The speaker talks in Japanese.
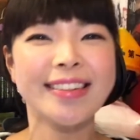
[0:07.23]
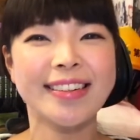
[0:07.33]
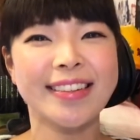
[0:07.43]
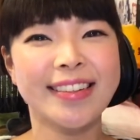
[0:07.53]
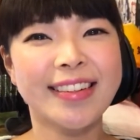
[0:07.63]
あやは
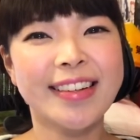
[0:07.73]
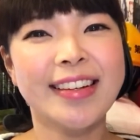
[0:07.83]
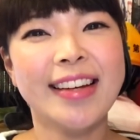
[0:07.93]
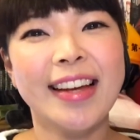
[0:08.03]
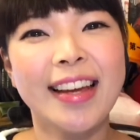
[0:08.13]
ねまやです
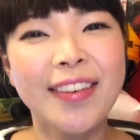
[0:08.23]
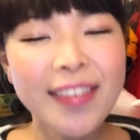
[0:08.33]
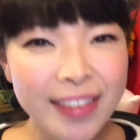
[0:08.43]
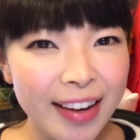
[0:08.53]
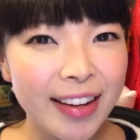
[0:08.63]
え今
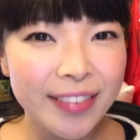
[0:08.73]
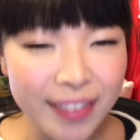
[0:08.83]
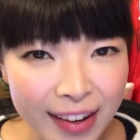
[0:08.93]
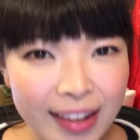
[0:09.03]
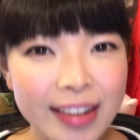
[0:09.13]
回
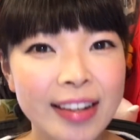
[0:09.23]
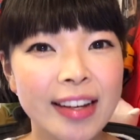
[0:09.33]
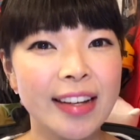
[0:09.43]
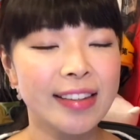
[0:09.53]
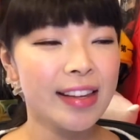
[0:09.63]
は
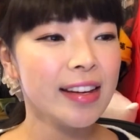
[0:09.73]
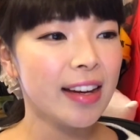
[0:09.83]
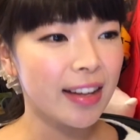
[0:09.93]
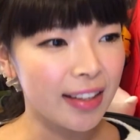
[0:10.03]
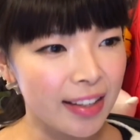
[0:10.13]
え前
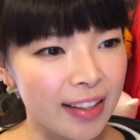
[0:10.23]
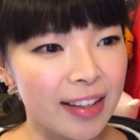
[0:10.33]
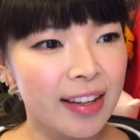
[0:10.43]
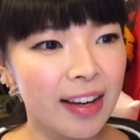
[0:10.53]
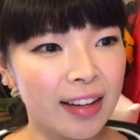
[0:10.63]

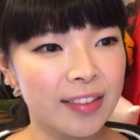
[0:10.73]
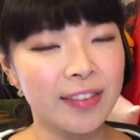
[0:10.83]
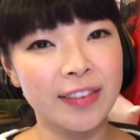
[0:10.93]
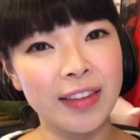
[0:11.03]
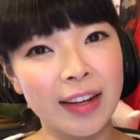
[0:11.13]
回あ
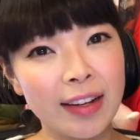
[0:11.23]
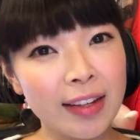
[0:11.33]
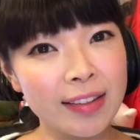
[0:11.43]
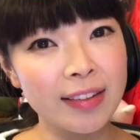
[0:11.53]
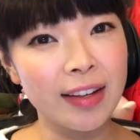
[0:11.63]
の
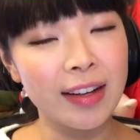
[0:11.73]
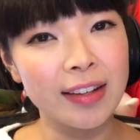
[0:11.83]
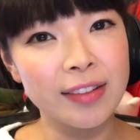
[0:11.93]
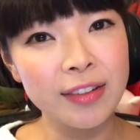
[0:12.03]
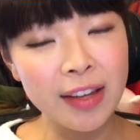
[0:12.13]
宝
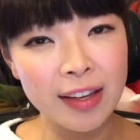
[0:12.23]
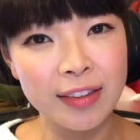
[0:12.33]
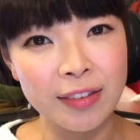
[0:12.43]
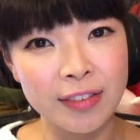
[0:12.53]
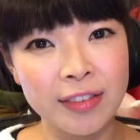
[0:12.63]
塚受
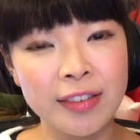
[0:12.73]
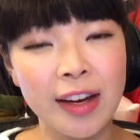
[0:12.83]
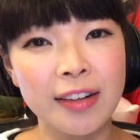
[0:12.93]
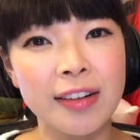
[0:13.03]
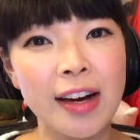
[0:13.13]
験の入
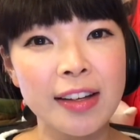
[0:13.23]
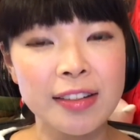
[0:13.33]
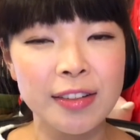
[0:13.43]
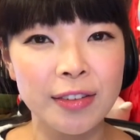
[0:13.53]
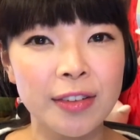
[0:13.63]
学
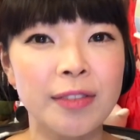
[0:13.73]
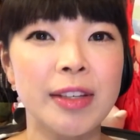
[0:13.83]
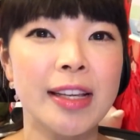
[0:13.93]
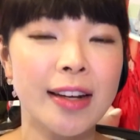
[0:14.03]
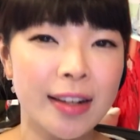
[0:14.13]
願書を
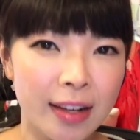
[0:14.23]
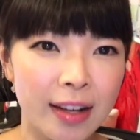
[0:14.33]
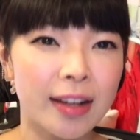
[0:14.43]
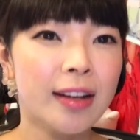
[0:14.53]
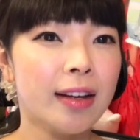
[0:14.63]
見なが
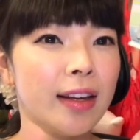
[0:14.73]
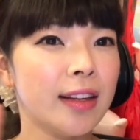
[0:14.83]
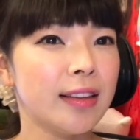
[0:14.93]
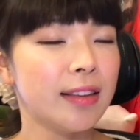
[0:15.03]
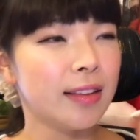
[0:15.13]
ら
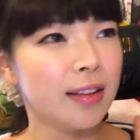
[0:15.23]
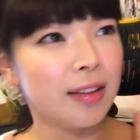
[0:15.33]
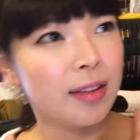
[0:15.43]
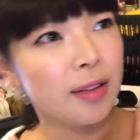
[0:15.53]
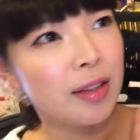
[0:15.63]
え
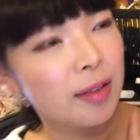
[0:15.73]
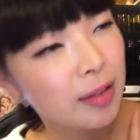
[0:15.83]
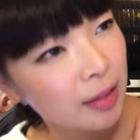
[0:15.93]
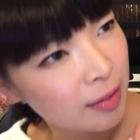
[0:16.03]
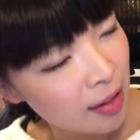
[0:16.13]

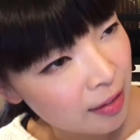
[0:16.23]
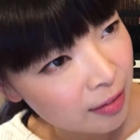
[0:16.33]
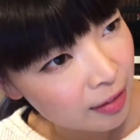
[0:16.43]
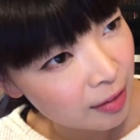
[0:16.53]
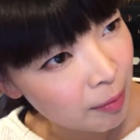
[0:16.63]
以前
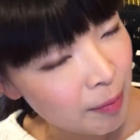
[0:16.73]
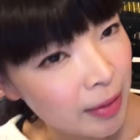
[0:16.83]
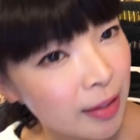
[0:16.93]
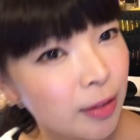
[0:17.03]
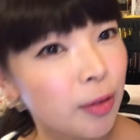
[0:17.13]
今
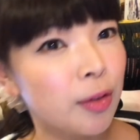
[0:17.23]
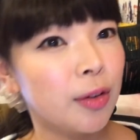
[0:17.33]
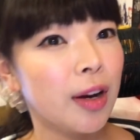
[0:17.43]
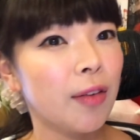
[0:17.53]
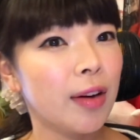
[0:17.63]
まで
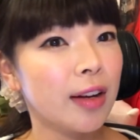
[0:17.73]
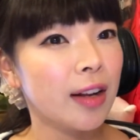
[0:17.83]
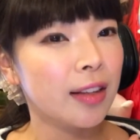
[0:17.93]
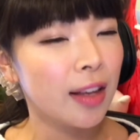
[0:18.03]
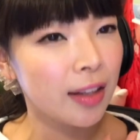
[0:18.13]
と変わ
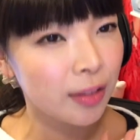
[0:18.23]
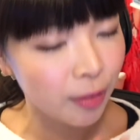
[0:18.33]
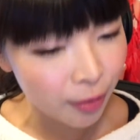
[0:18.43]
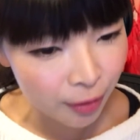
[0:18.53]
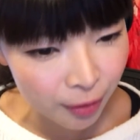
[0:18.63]
らない
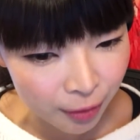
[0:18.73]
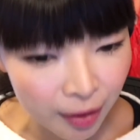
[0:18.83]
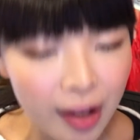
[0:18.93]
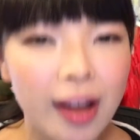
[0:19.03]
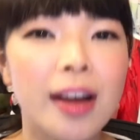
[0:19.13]
ところと
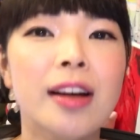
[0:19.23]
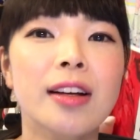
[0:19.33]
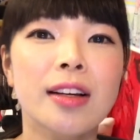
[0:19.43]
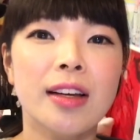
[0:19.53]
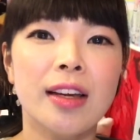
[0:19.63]
か
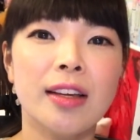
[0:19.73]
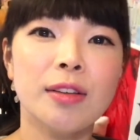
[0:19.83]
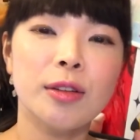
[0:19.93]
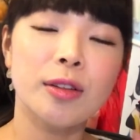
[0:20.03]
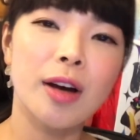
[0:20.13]
え
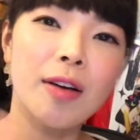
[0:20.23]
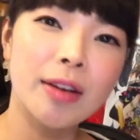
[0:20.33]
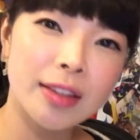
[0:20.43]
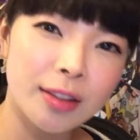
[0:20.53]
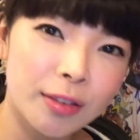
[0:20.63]
ちょっと変
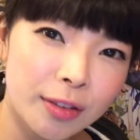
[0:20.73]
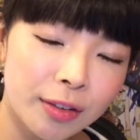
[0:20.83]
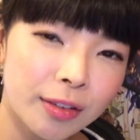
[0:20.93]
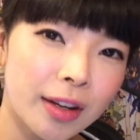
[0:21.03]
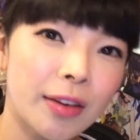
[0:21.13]
わったとこ
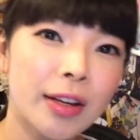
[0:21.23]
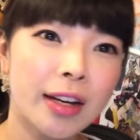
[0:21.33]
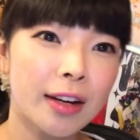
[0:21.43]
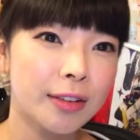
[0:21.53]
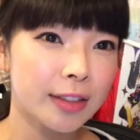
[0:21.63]
ろとかを比
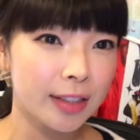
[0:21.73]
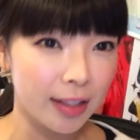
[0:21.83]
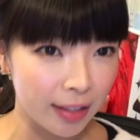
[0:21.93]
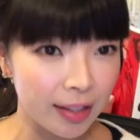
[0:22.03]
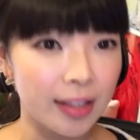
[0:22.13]
較し
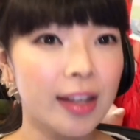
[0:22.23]
たり、